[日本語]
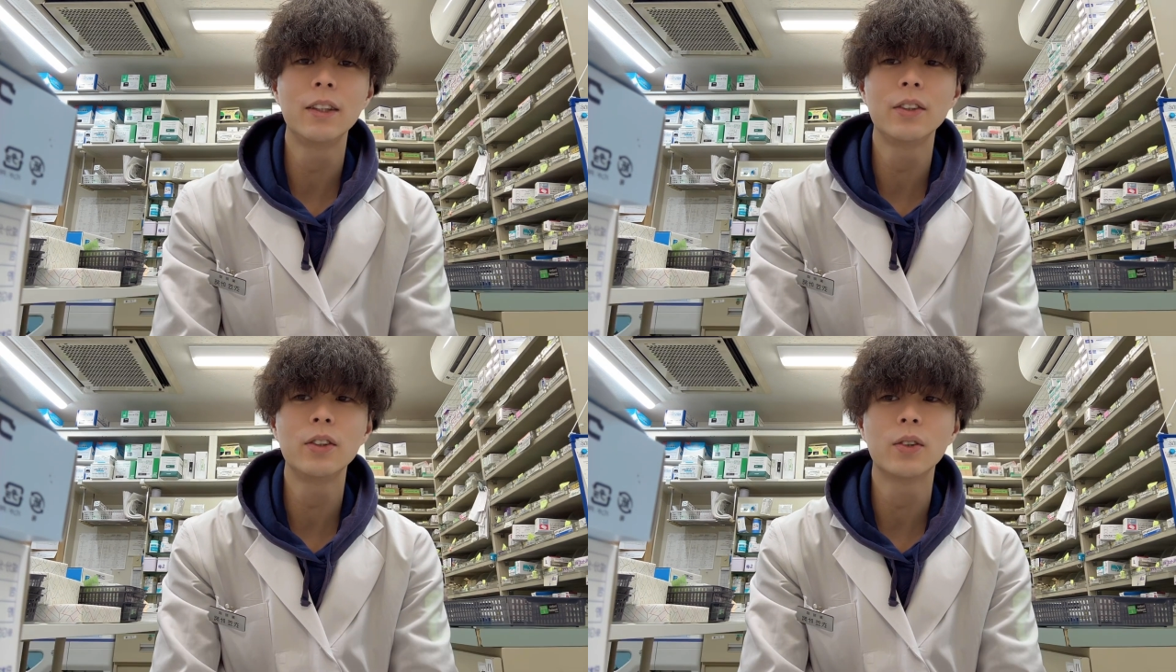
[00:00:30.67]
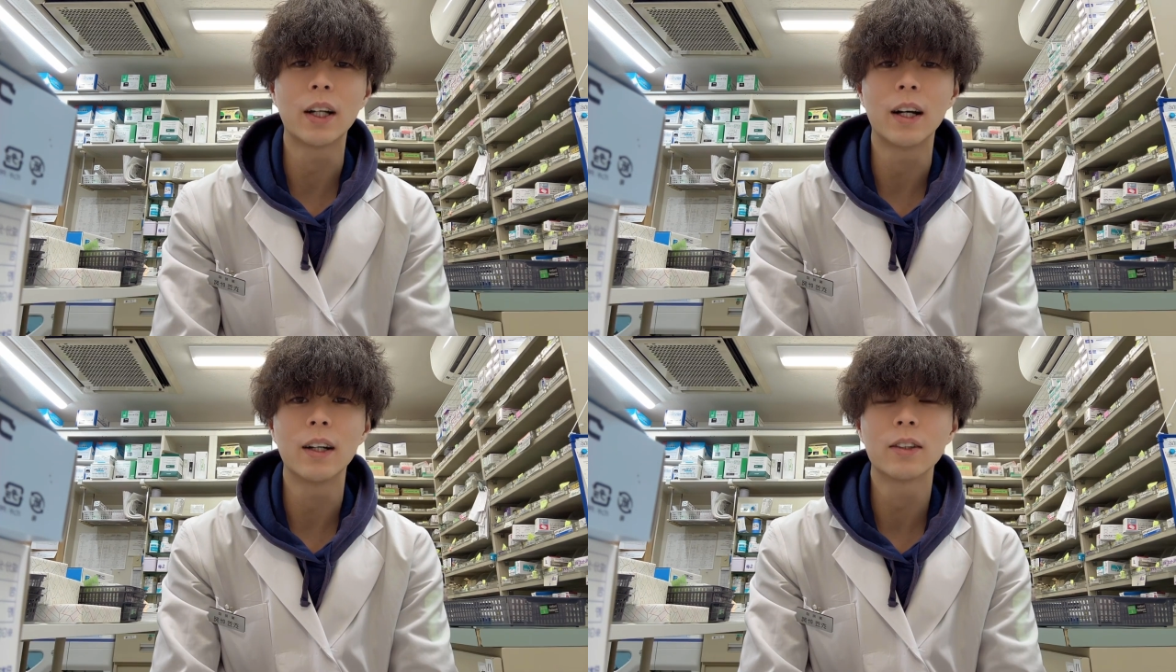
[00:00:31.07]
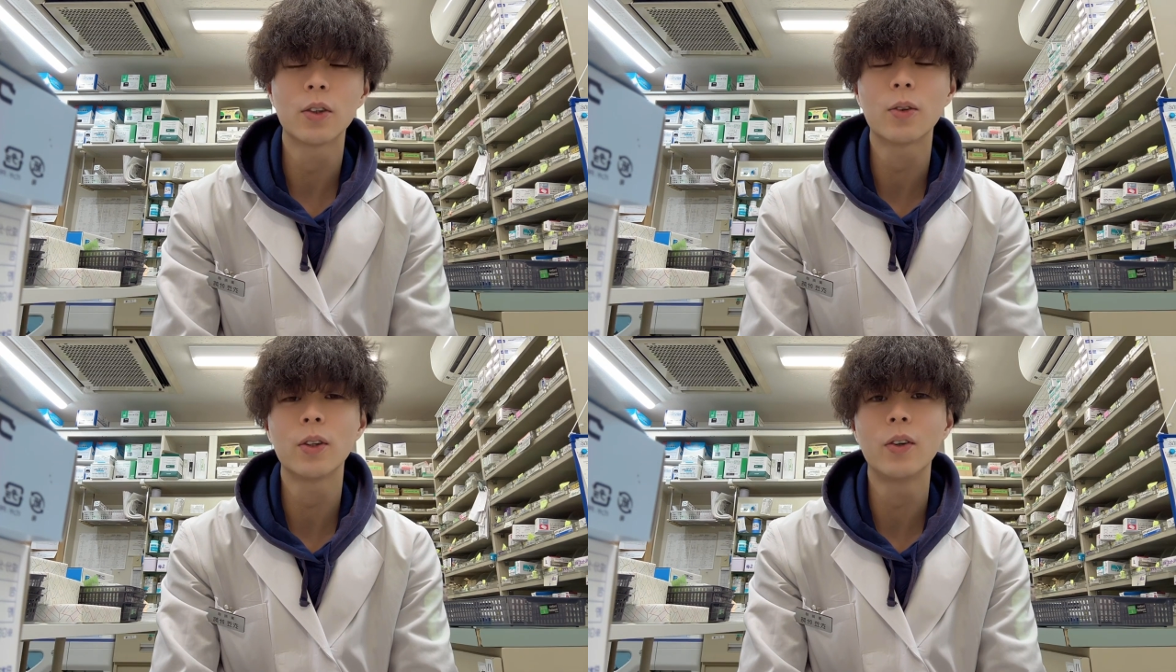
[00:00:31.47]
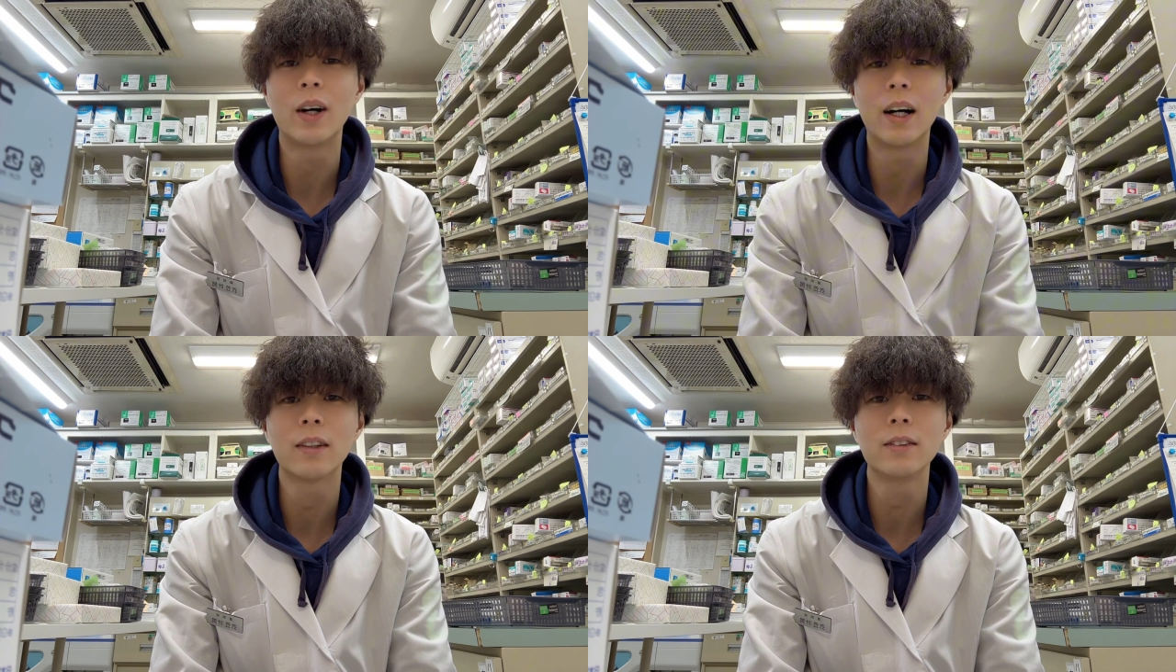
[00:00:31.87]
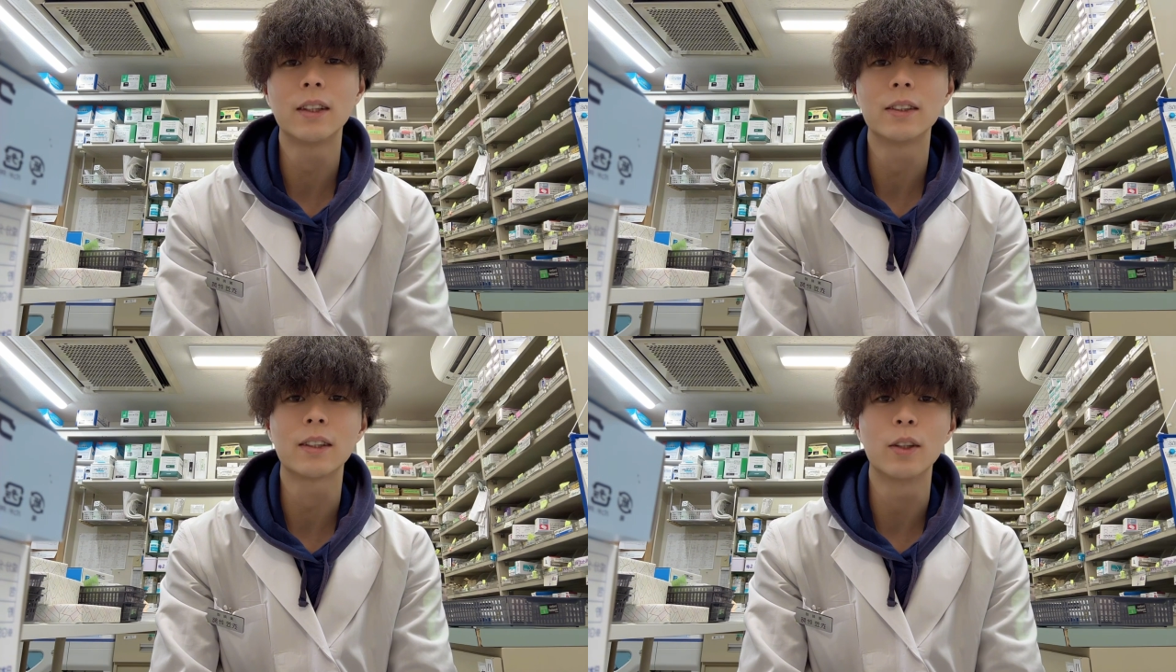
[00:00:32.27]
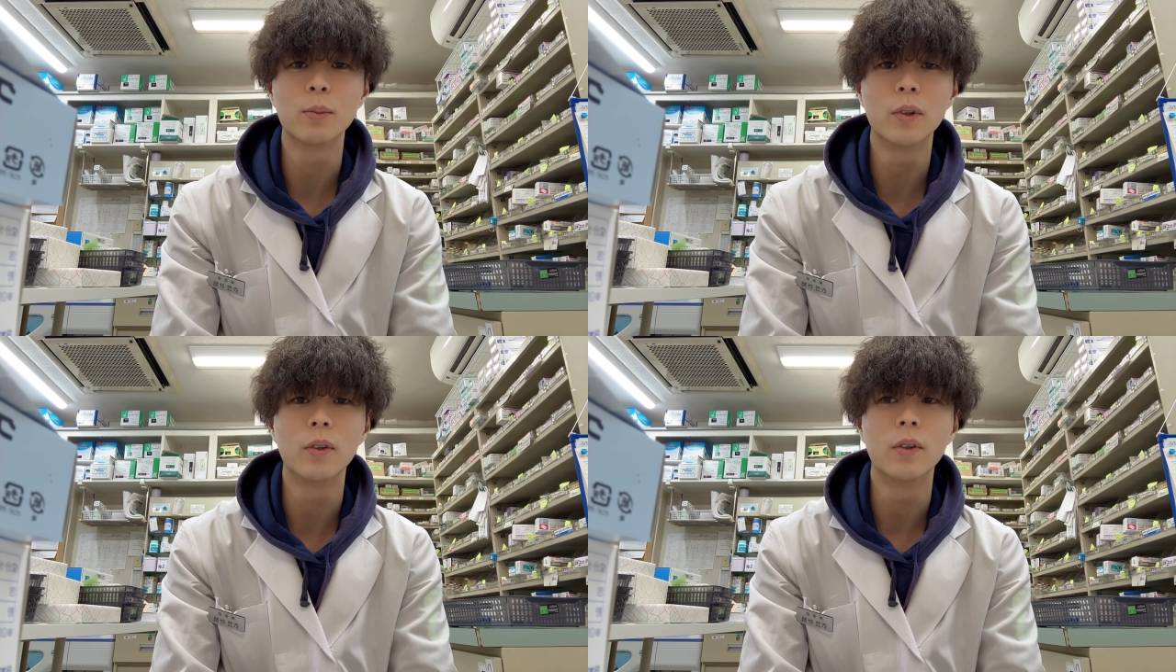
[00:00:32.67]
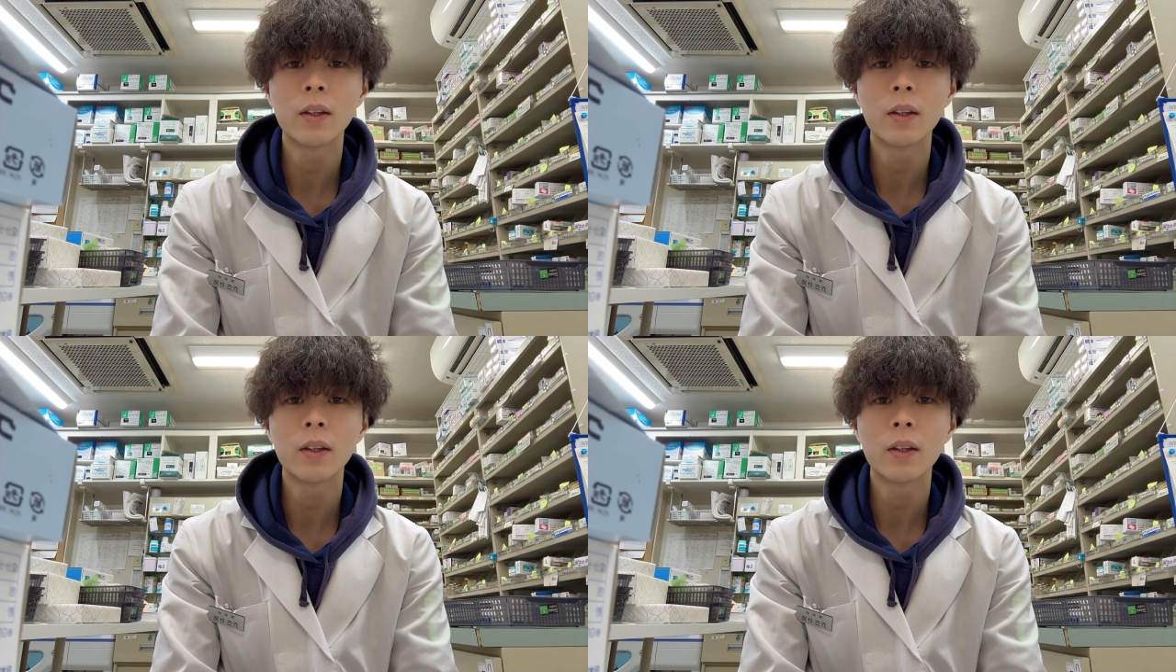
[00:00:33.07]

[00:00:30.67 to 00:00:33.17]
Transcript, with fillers: いうようなところではあるんですけども、